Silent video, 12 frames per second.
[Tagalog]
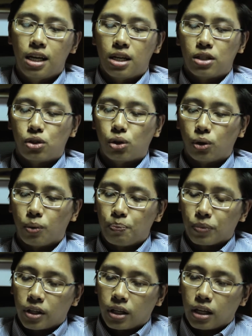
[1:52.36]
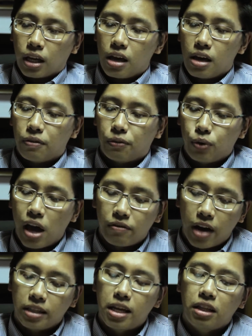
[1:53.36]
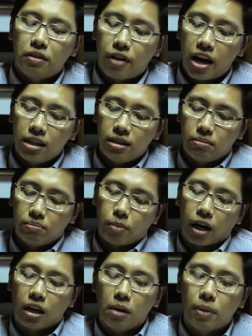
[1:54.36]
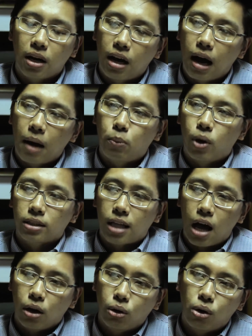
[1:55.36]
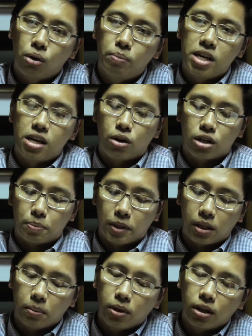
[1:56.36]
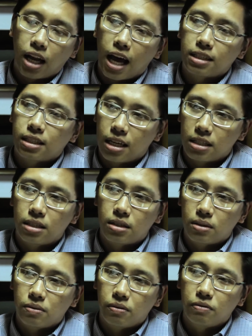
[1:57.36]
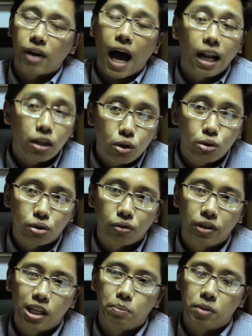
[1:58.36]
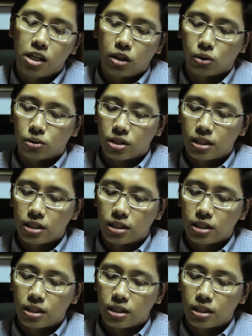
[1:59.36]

So, if we have identified pakikipagkapwa-tao, being hospitable as, as values of Filipinos,